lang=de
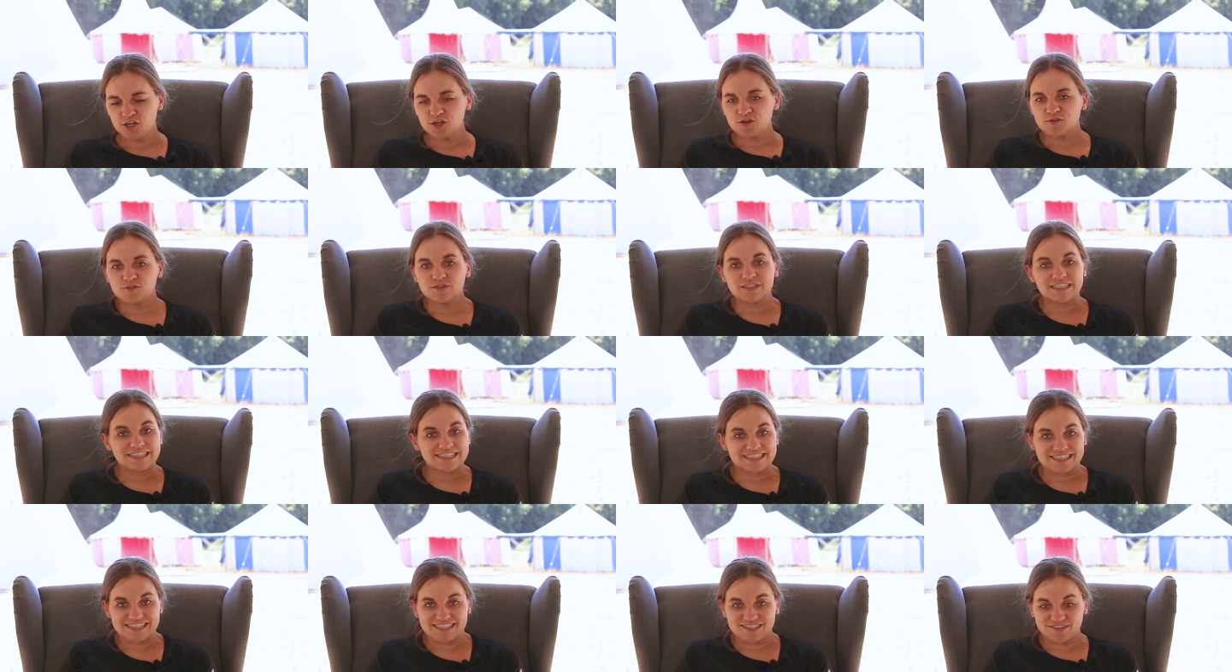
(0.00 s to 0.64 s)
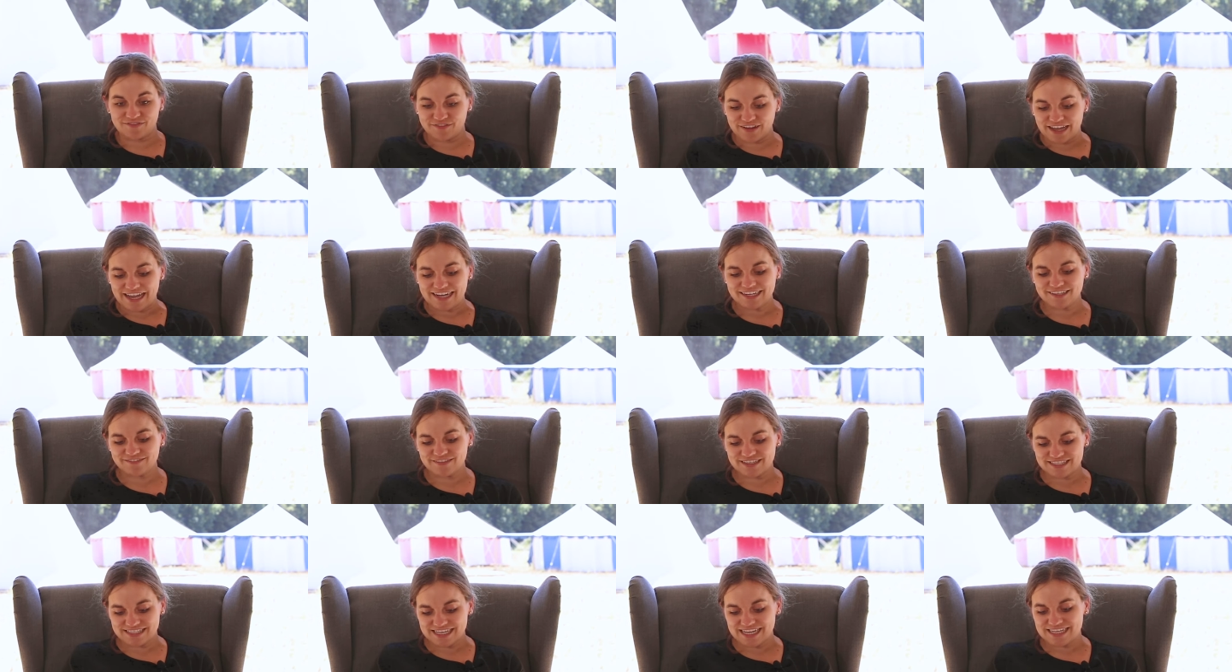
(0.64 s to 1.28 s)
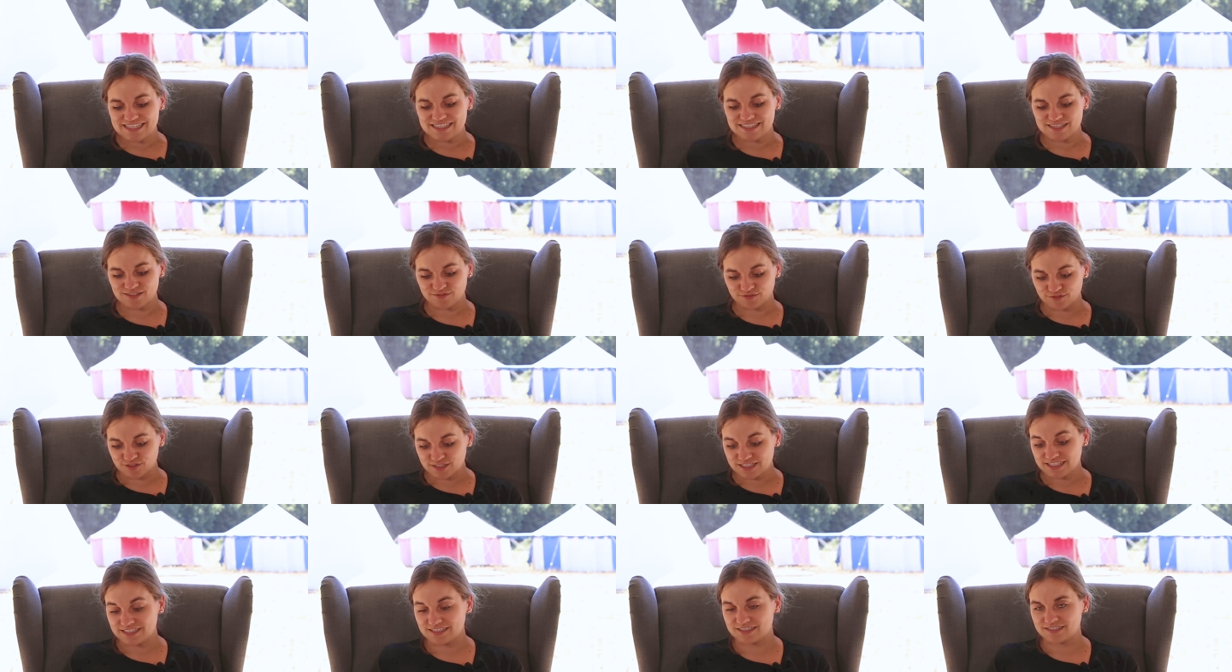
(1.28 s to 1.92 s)
Und jetzt ist die Frage, was heißt es
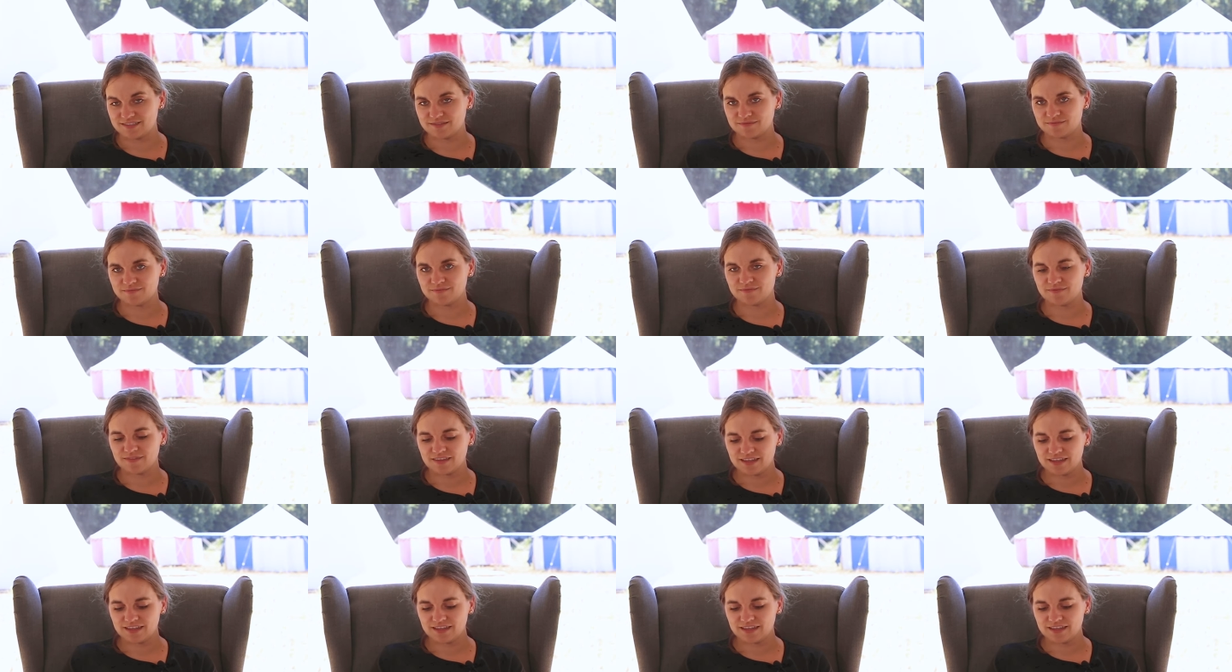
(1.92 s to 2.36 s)
für dich?